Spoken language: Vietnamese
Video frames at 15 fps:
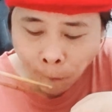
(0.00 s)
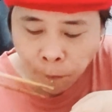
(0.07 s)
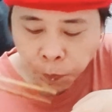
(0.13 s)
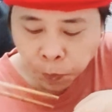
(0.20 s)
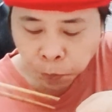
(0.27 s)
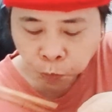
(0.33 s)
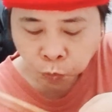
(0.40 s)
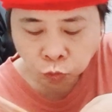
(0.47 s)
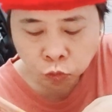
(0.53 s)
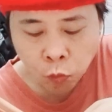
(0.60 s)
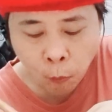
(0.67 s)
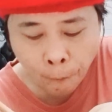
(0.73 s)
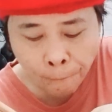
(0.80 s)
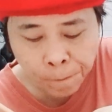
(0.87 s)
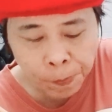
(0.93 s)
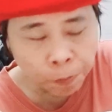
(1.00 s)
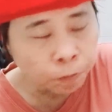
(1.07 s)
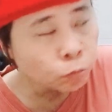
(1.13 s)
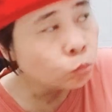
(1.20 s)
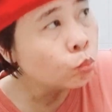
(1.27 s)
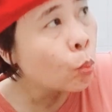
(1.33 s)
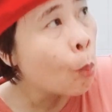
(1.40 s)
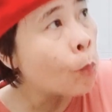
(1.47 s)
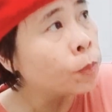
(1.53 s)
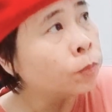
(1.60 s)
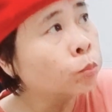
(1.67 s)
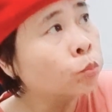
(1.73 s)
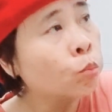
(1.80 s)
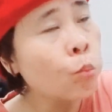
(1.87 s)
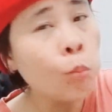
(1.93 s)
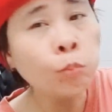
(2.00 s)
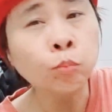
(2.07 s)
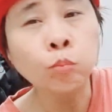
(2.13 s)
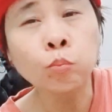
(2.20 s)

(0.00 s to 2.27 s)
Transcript: Kiến nghị Bộ trưởng Bộ Ngoại giao